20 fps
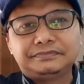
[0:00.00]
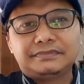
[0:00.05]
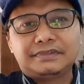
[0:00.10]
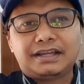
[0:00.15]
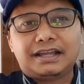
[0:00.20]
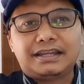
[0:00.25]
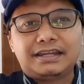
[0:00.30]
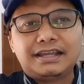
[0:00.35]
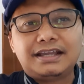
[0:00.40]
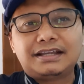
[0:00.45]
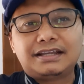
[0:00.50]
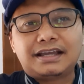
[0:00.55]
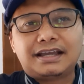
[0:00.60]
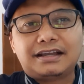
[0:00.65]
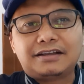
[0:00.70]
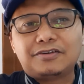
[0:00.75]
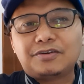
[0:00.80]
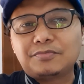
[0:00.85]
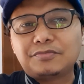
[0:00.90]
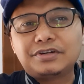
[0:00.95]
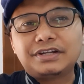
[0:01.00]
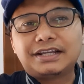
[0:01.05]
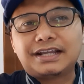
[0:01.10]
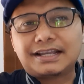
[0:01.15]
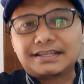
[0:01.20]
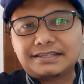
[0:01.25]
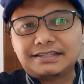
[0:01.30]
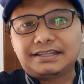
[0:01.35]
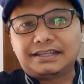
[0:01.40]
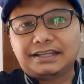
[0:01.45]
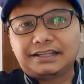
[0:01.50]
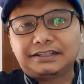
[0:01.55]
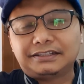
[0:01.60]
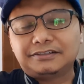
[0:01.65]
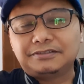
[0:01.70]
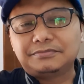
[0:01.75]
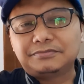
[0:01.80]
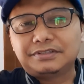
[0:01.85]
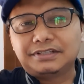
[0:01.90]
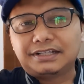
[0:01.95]
nah, ini agak komunikasi ya
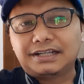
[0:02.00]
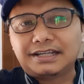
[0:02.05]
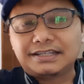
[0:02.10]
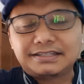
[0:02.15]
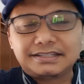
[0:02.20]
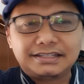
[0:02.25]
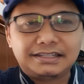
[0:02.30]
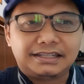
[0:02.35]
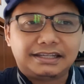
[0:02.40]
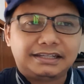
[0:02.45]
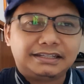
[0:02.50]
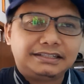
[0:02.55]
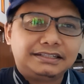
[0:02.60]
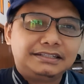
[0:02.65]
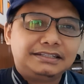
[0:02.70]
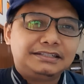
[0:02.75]
komunikasi ya